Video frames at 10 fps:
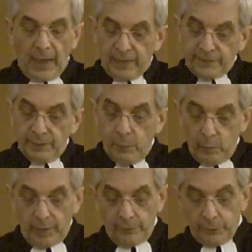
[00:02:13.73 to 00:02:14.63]
À ces
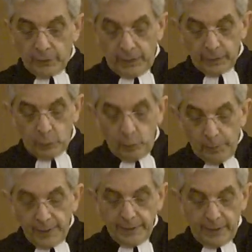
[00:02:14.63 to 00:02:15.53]
mots, elle fut très
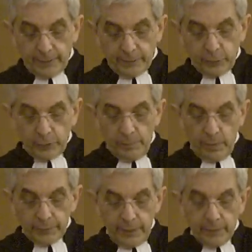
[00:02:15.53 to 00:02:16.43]
troublée et elle se
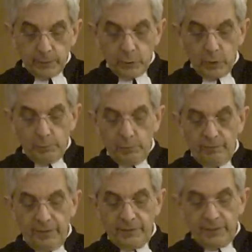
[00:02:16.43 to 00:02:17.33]
demandait ce que
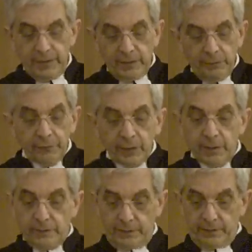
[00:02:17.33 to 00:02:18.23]
pouvait signifier
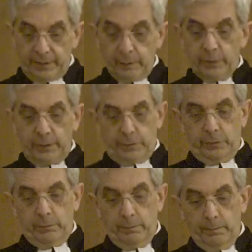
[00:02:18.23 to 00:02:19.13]
cette
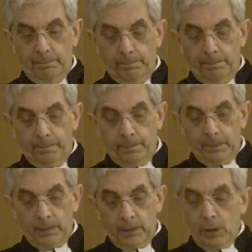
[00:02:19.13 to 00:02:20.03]
salutation.
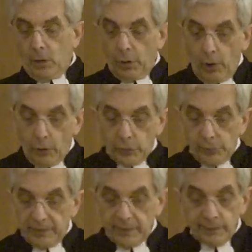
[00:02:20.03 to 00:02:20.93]
L'ange
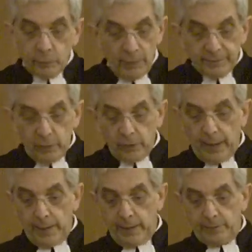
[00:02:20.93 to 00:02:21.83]
lui dit, Sois sans
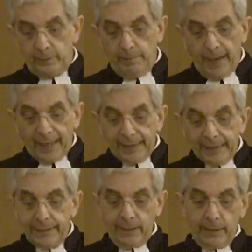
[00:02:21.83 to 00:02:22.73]
crainte,
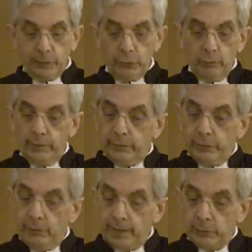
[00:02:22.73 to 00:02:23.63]
Marie, car
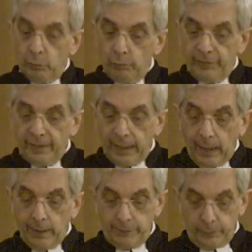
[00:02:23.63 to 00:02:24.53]
tu, as trouvé
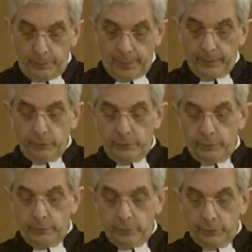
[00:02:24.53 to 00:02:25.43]
grâce auprès de,
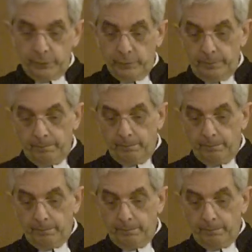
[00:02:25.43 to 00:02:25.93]
de Dieu.